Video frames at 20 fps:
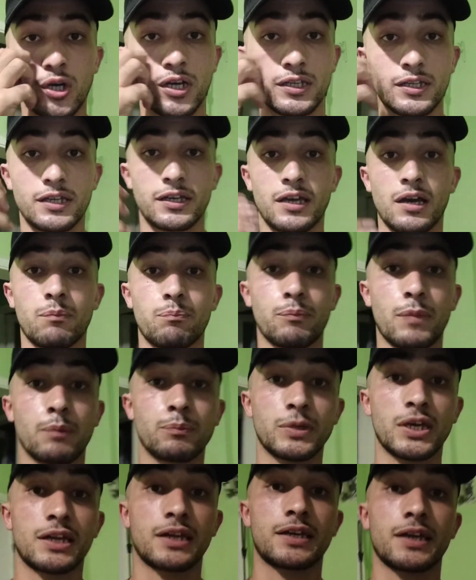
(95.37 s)
anda yapmam
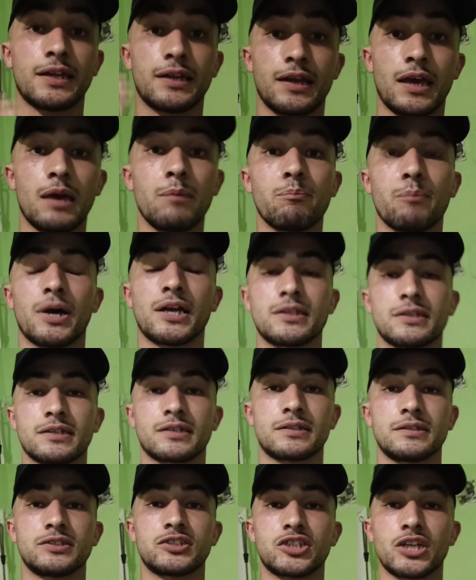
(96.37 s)
gereken en
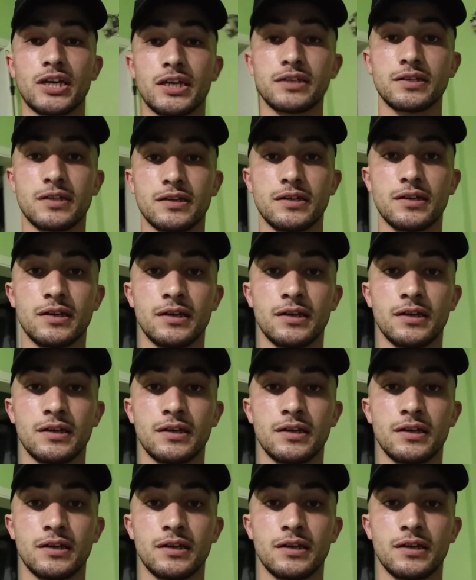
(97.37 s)
mantıklı şey